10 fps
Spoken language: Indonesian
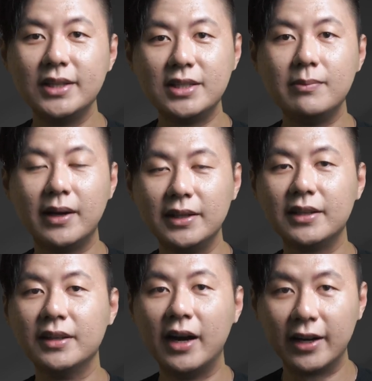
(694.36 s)
isi money
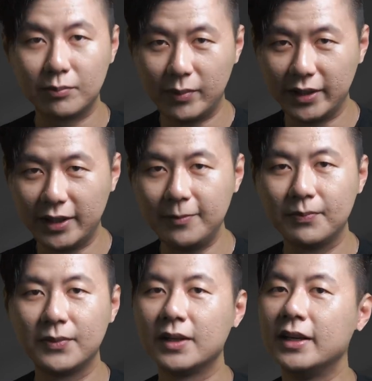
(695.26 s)
dan hard money,
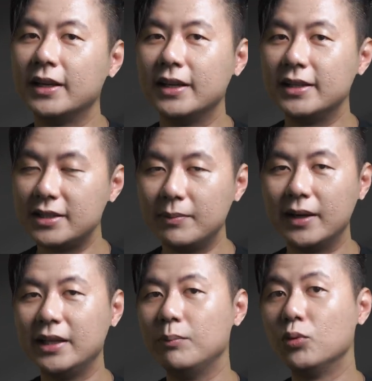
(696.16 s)
isi
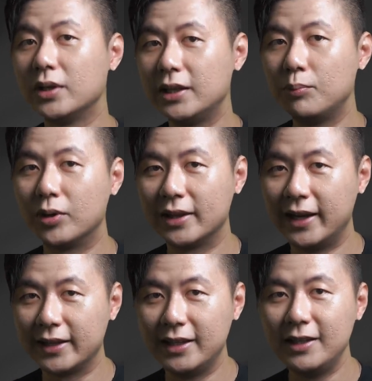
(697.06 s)
money mudah dibuat
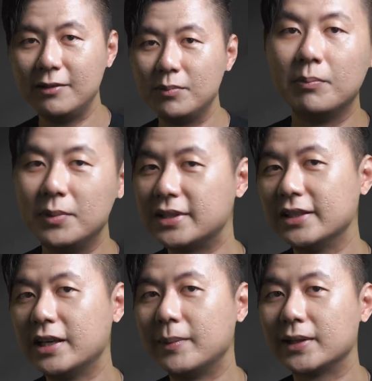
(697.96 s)
lagi,
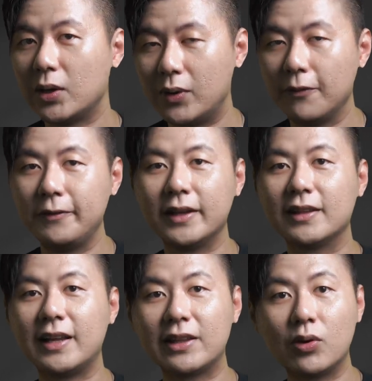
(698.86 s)
misalnya mata uang fiat
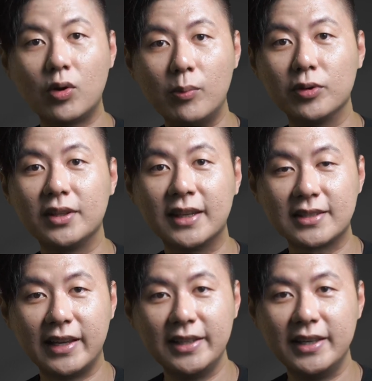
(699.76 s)
atau
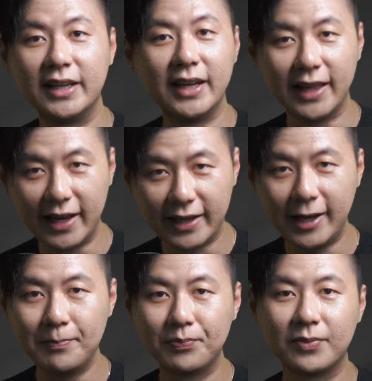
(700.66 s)
komoditas lain yang nggak
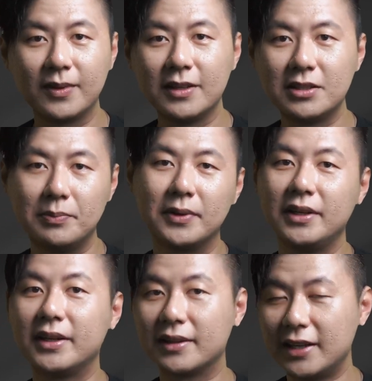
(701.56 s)
langka,
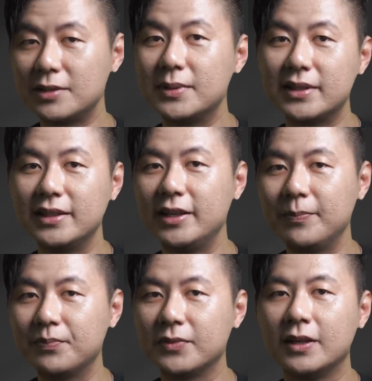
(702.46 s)
seperti kertas misalnya.
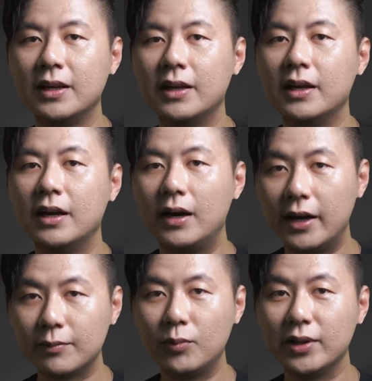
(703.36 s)

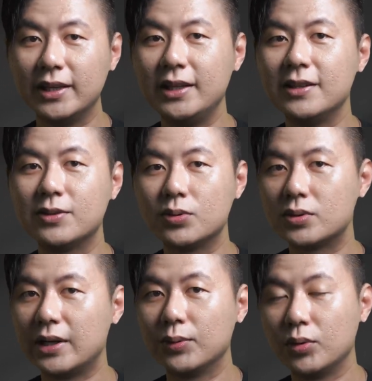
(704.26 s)
Hard money
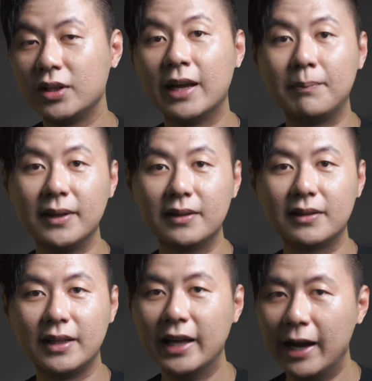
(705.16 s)
susah untuk didapat
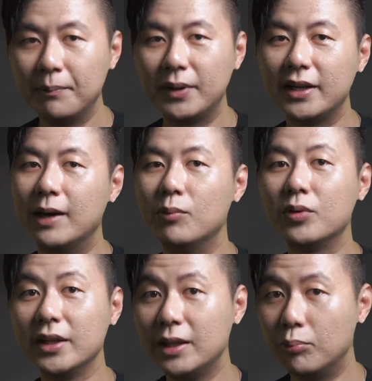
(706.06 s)
dan hampir nggak
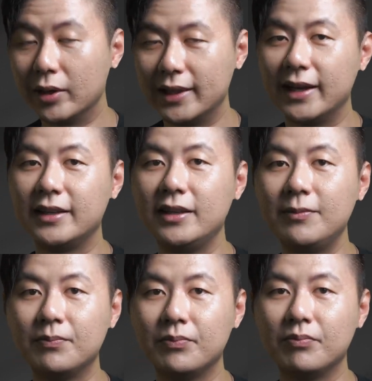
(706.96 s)
mungkin dibuat lagi,
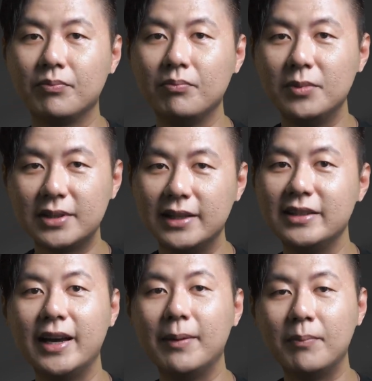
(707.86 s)

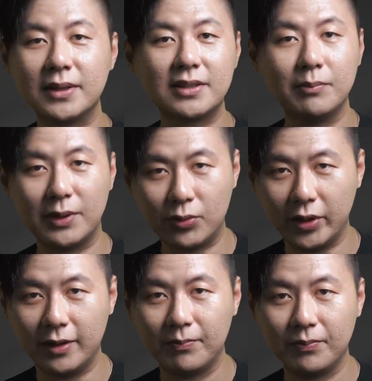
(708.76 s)
misalnya emas dan
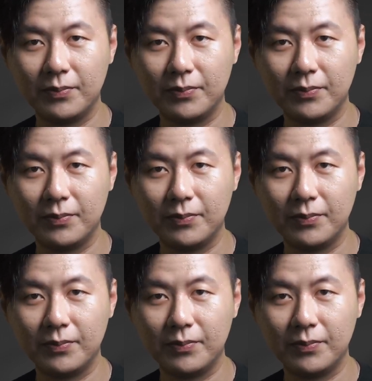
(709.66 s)
bitcoin.